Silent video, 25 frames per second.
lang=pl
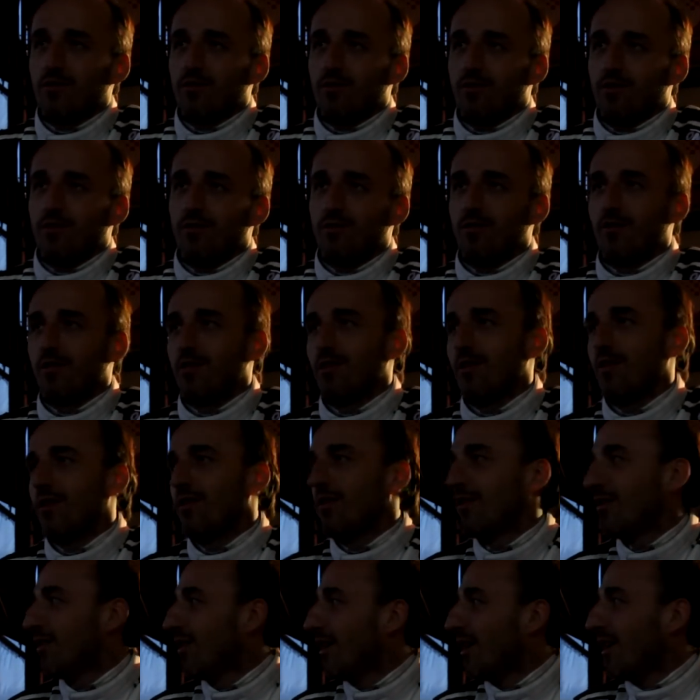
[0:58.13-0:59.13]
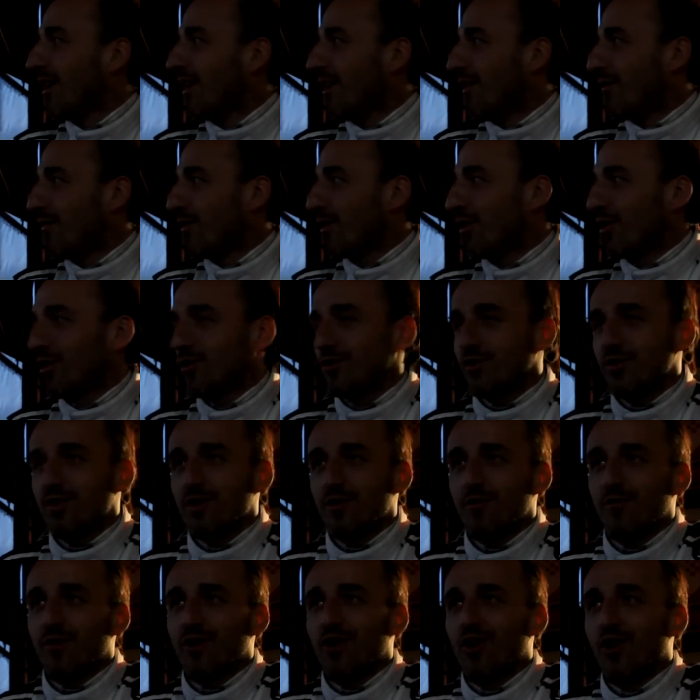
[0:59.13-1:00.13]
y,
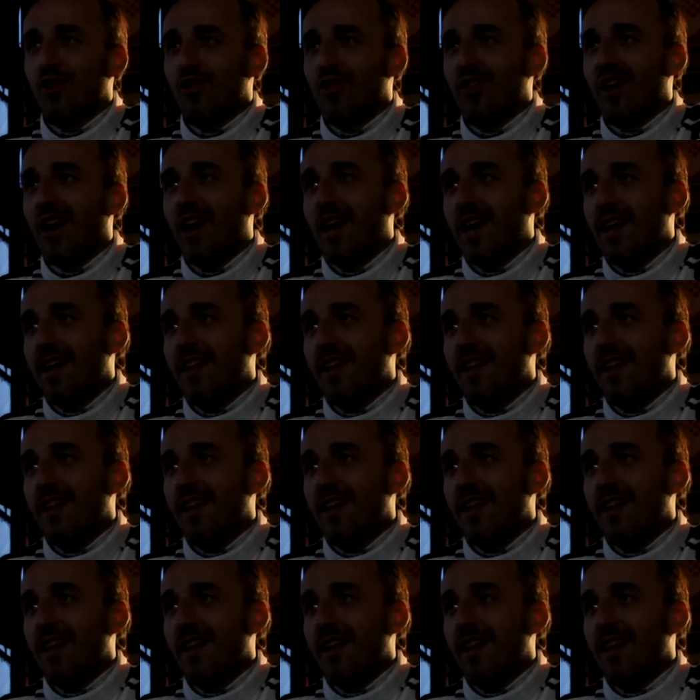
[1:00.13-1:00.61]
wychodzi i wygląda